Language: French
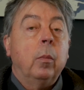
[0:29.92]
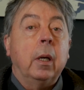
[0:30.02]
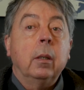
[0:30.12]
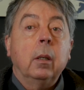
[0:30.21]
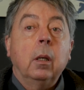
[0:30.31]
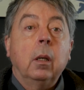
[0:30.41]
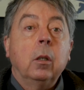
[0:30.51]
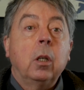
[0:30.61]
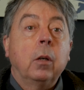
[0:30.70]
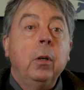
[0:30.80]
bah,
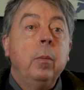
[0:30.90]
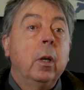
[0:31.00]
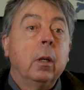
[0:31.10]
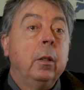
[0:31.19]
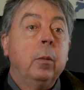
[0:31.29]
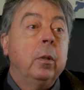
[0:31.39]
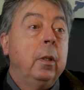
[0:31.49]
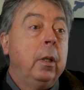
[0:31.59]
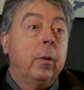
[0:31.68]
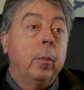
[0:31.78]
à chaque film, il y a un
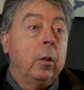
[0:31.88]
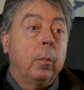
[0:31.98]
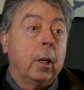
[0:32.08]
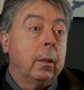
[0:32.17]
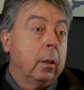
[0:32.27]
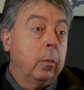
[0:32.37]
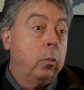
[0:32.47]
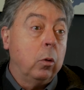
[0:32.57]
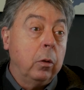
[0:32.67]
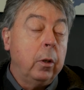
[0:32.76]
dispositif à mettre en place
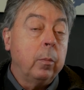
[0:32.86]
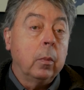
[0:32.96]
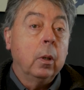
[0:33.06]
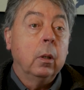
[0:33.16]
pour le film.